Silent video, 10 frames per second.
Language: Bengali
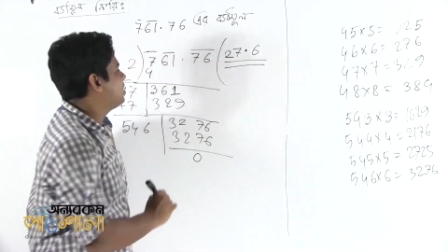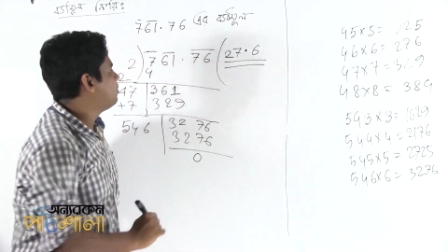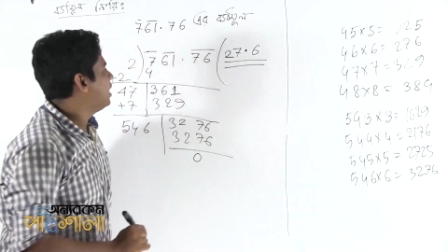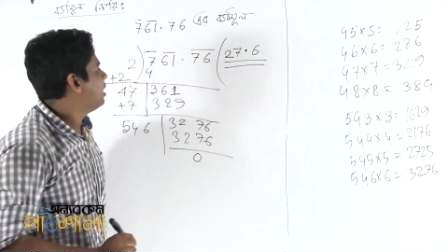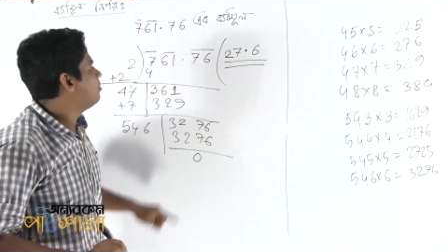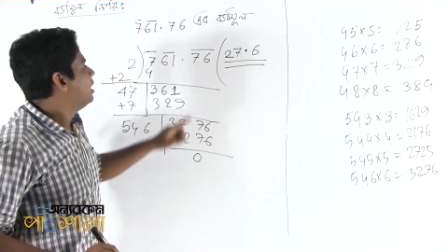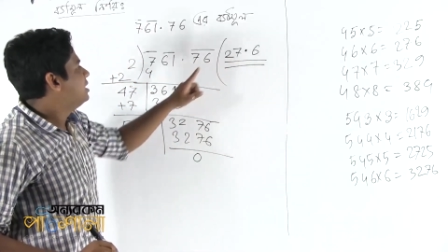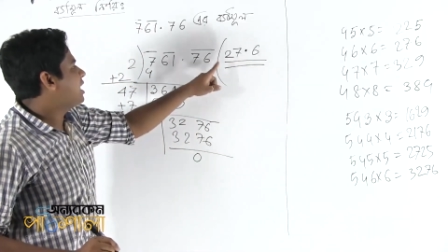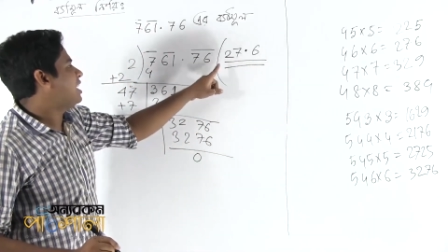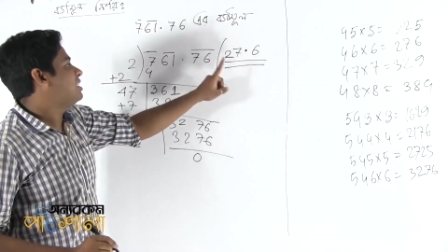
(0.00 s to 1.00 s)
জিনিস পাইলাম
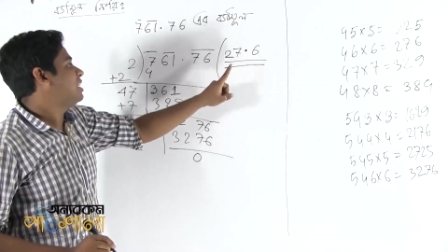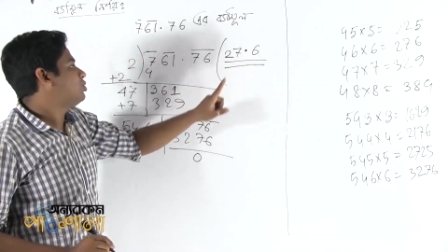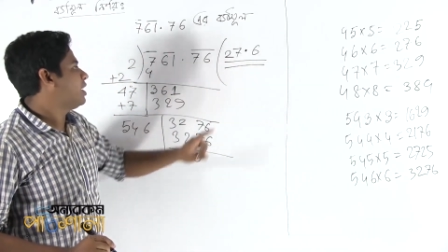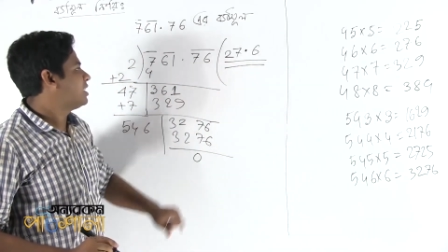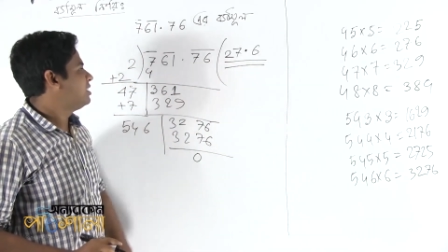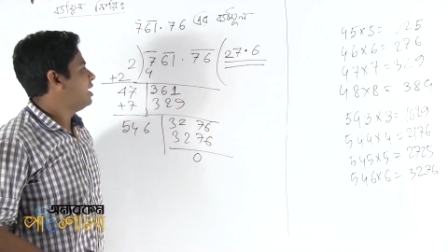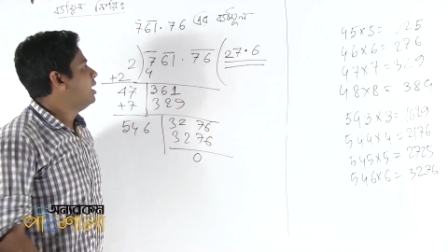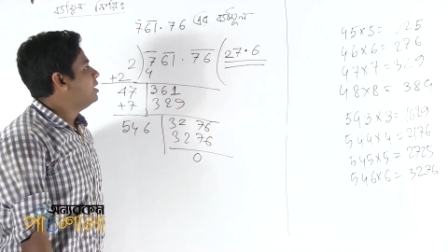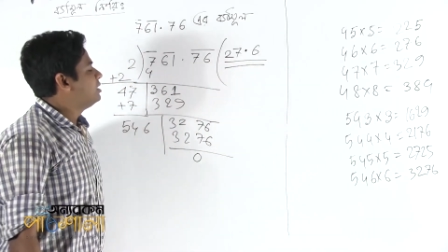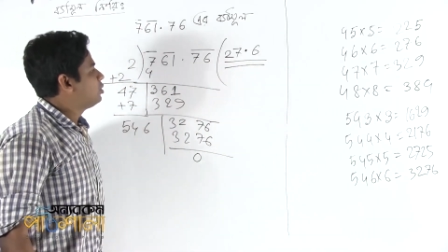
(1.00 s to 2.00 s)
এখানে শেষ হয়ে গেছে
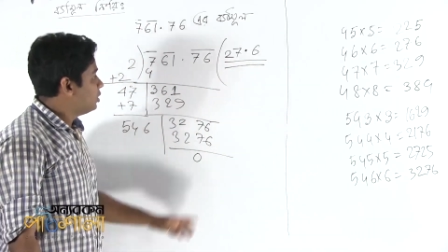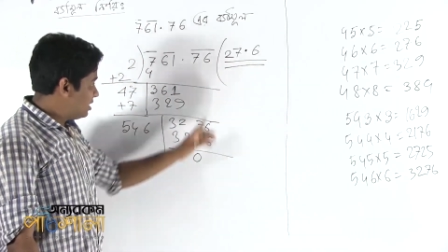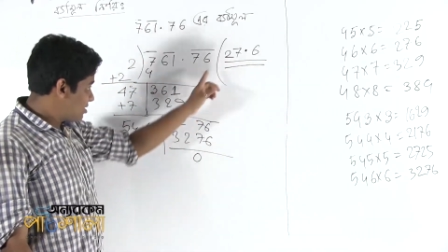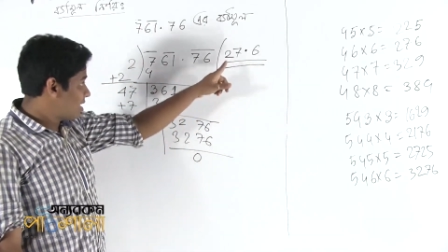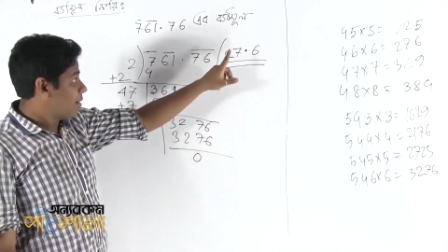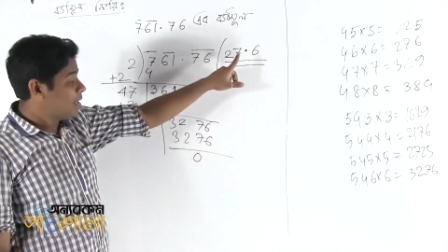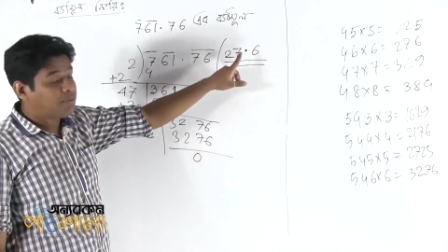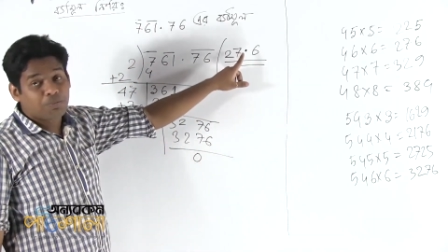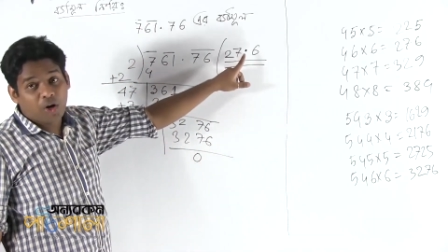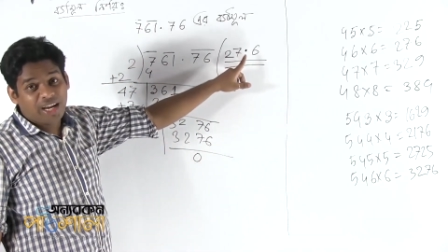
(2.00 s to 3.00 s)
যে টোয়েন্টি সেভেন
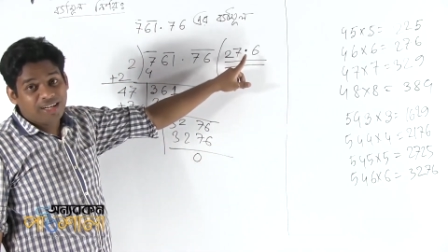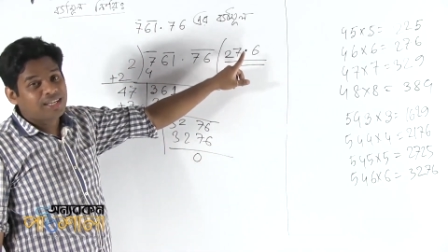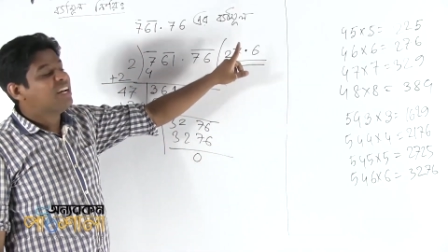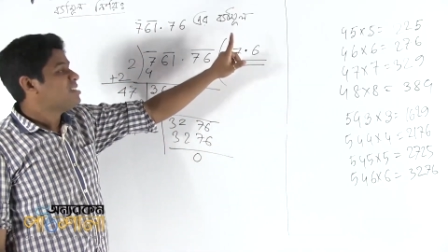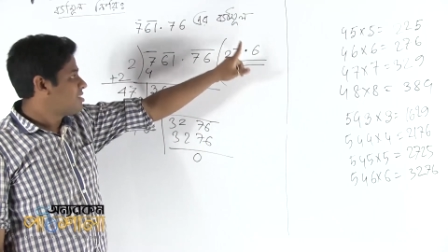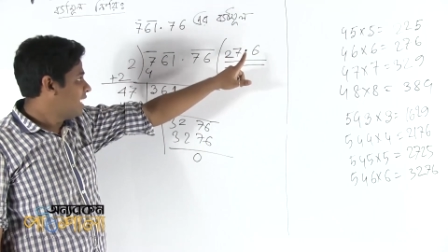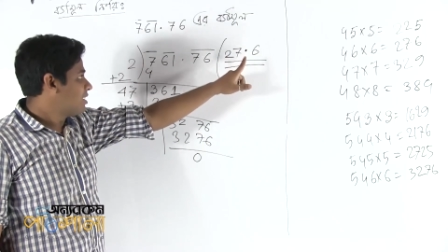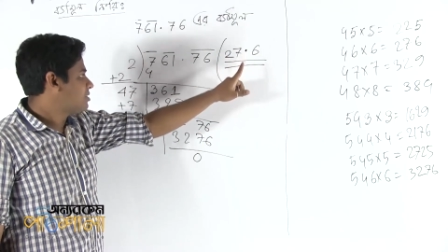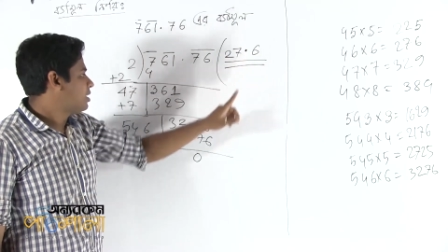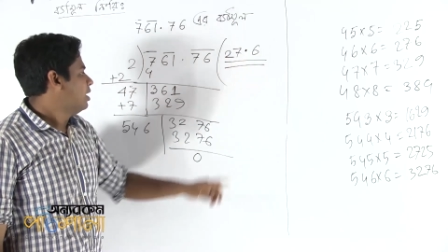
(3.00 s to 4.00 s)
পয়েন্ট
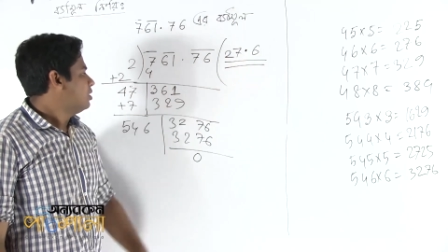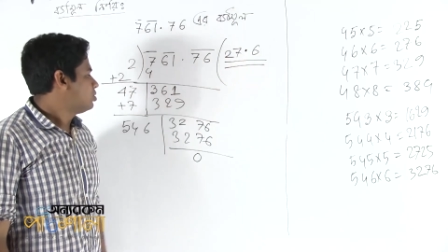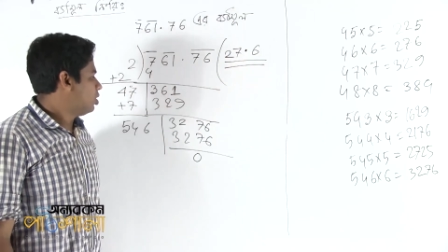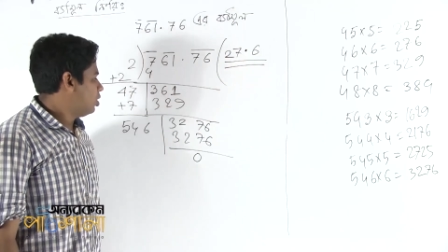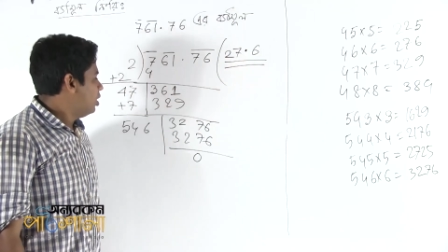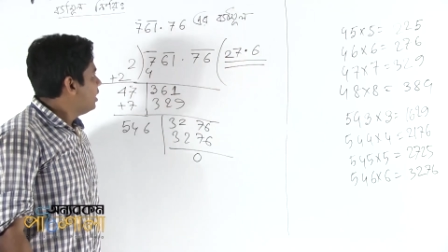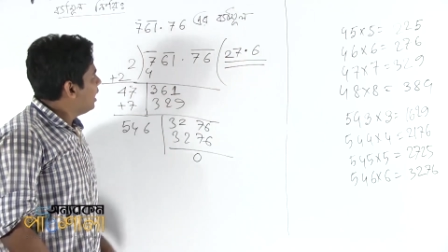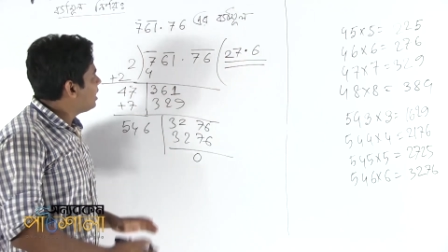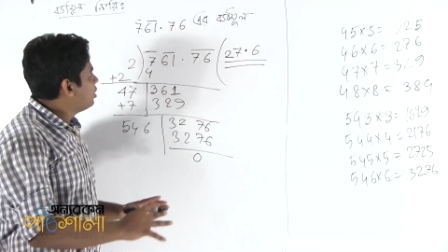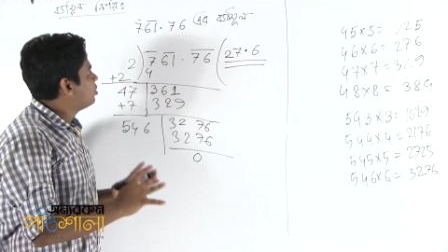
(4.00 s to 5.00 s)
সিক্স সো
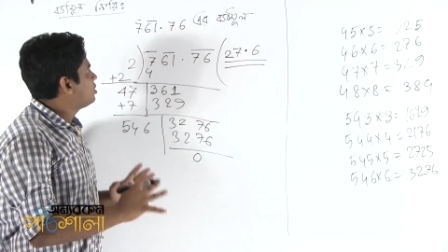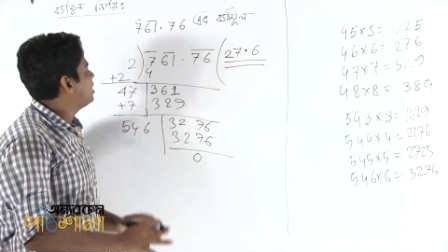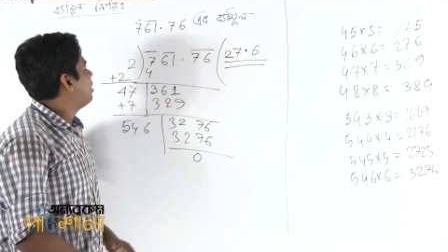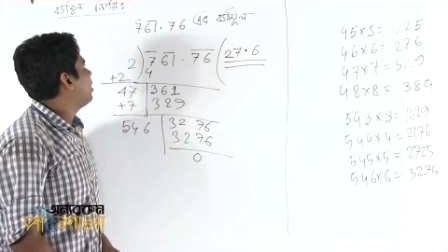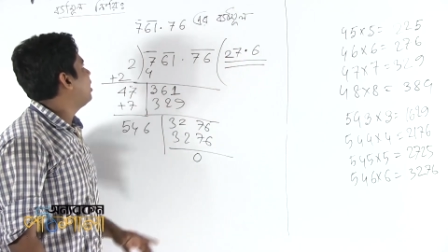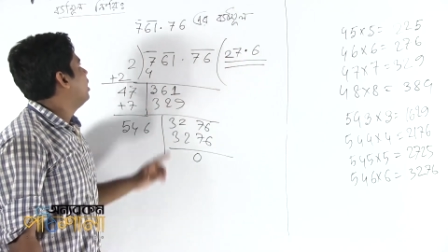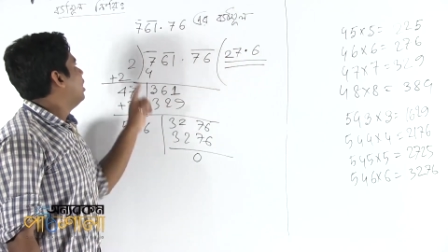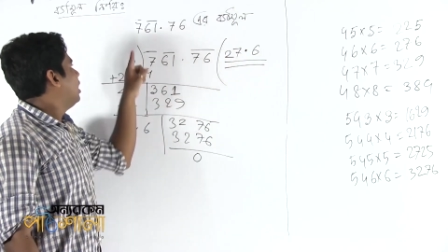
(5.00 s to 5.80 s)
এটাই হচ্ছে আমার